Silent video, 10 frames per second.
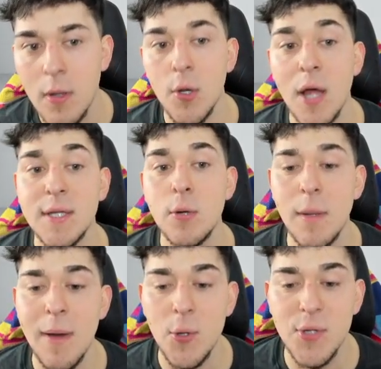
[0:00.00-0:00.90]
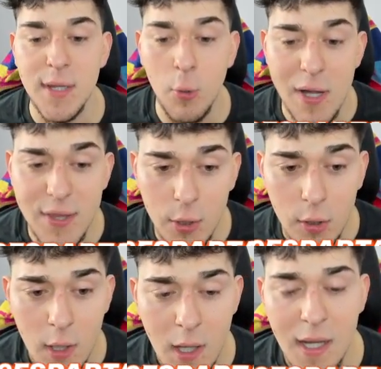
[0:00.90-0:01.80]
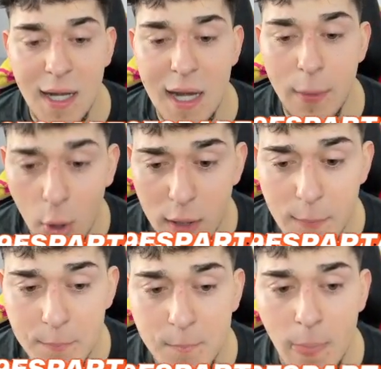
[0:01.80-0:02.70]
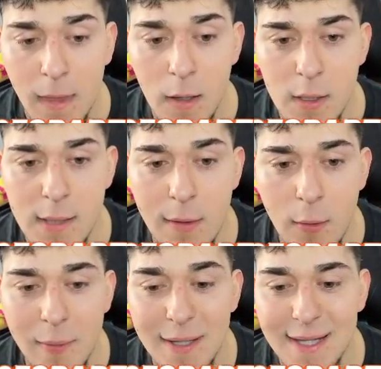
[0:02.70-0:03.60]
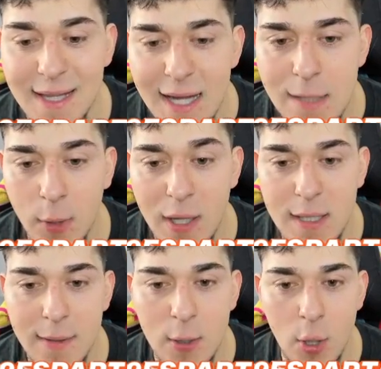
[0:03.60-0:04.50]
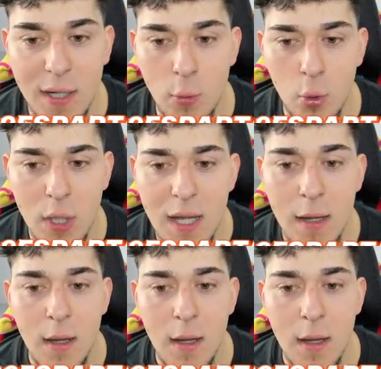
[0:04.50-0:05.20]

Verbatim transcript: Nos asegura más 84, le doy, y vamos a ver si carga, porque ya sabéis que no carga nunca.